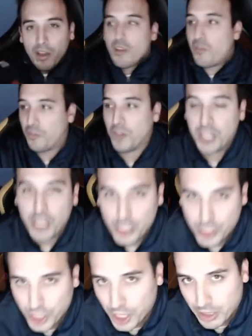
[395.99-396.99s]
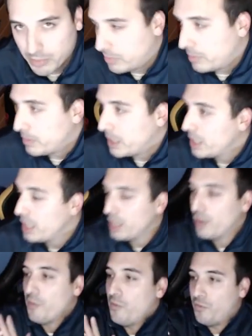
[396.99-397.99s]
Finish him.
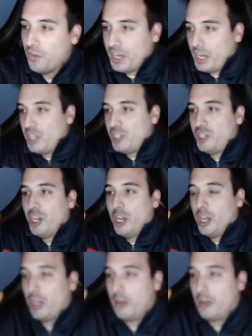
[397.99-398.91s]
Finish him.